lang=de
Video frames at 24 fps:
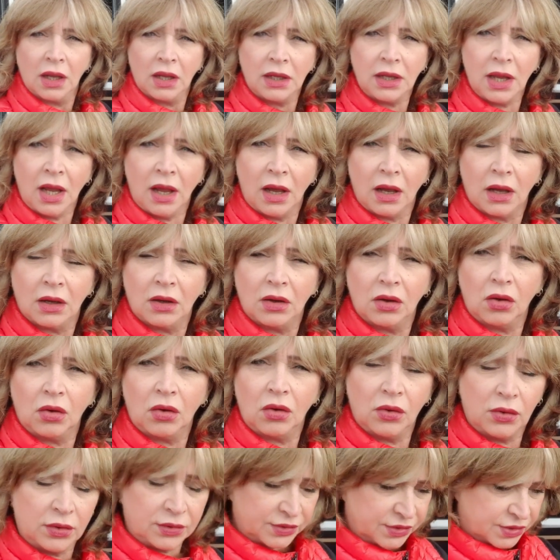Ja,
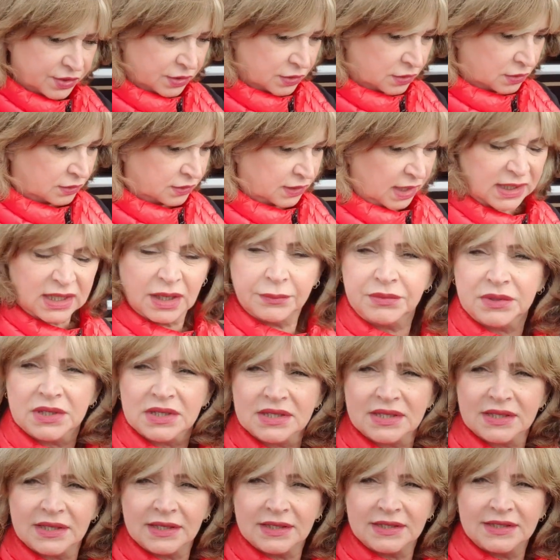und da gibt
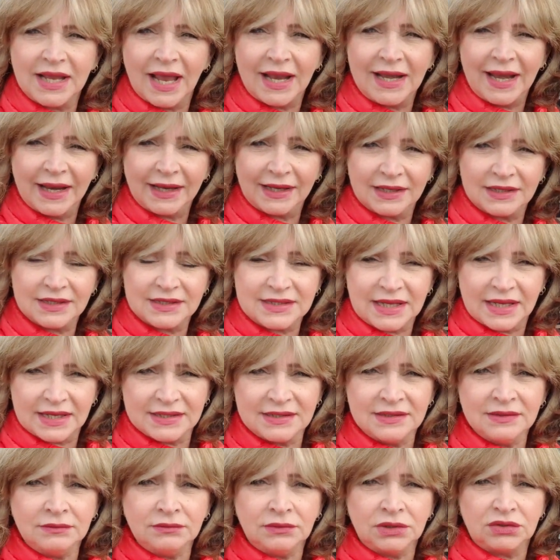es sehr leckeres
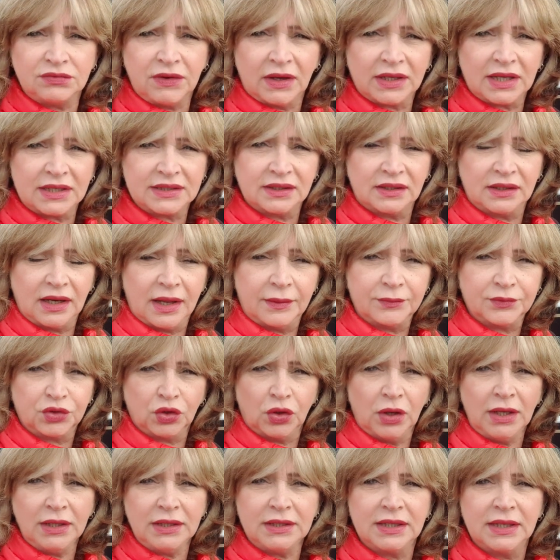Essen. Ich war gestern Abend
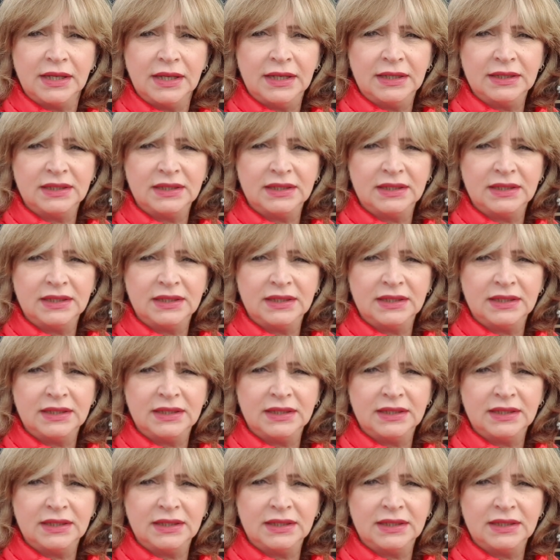dort.